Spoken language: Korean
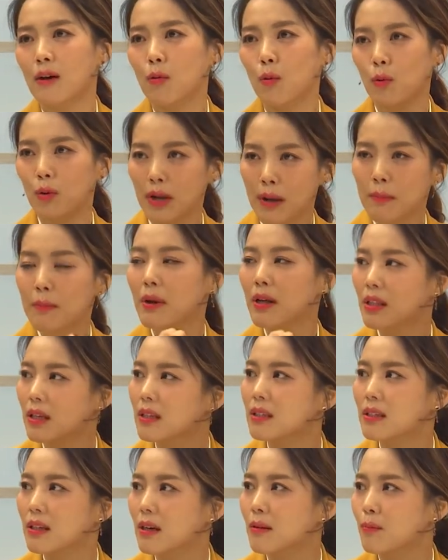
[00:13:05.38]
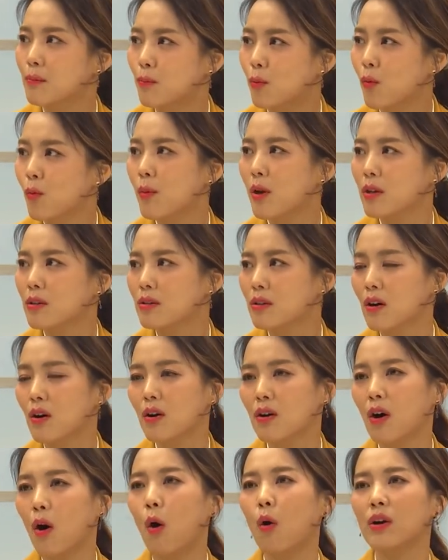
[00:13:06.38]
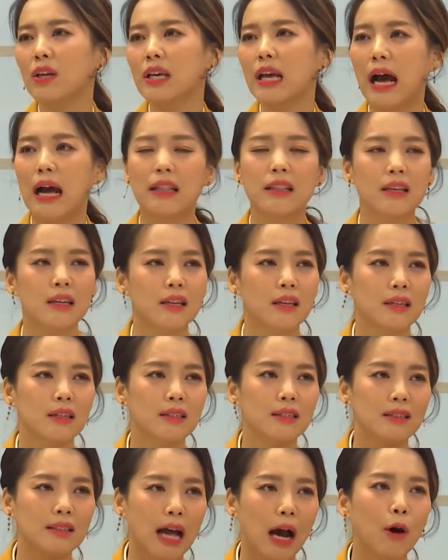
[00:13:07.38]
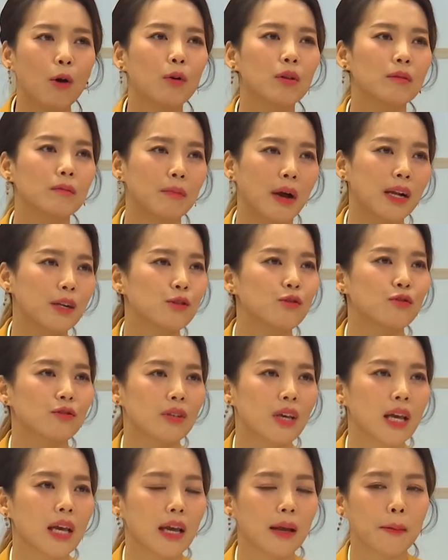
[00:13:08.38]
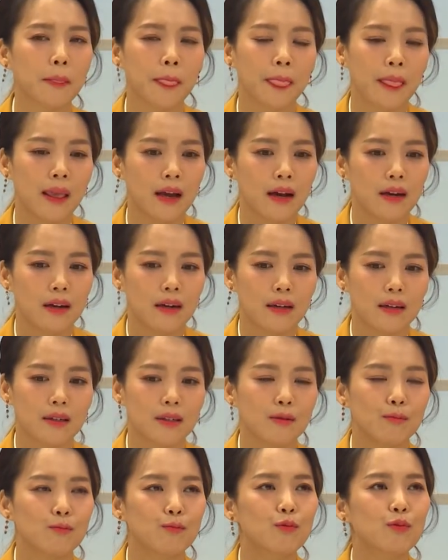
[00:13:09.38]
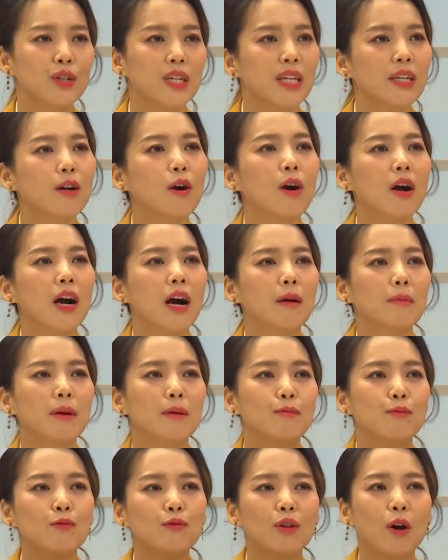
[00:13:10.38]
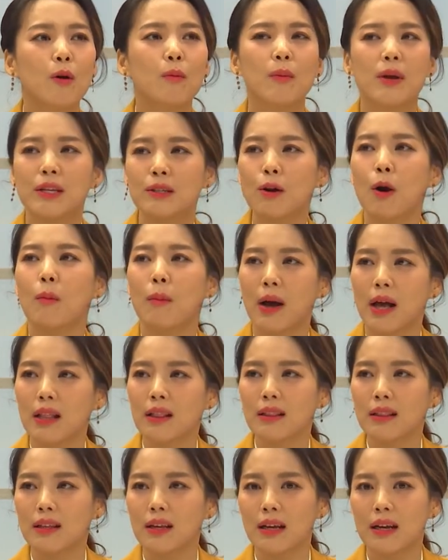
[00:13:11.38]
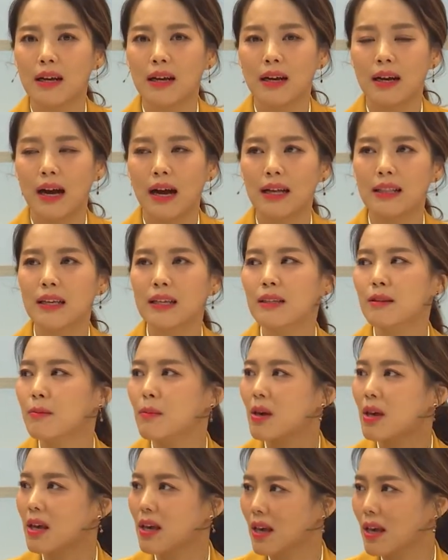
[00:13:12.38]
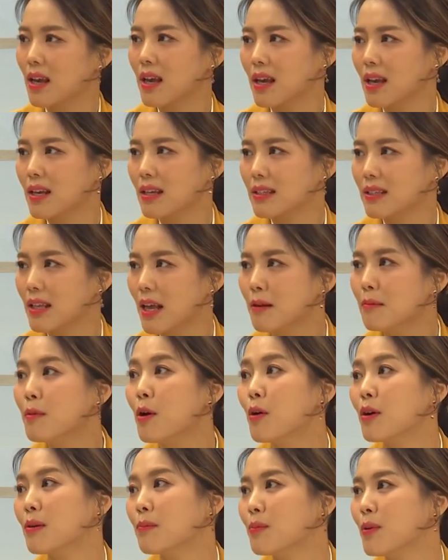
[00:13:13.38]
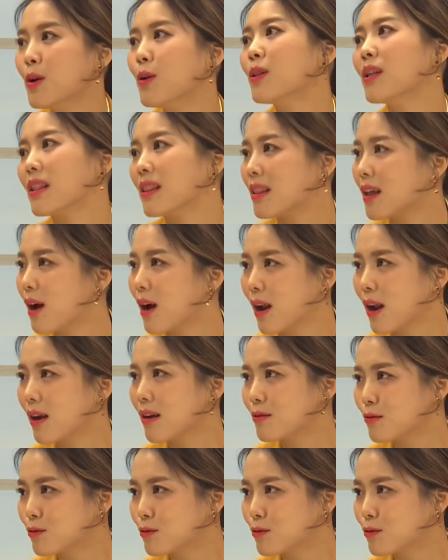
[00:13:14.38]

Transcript: 오랜만에 이제 보면서 거기 안에 그 나온 말 중에 그 무기력함의 무덤에서만 하나님의 생명이 피어난다고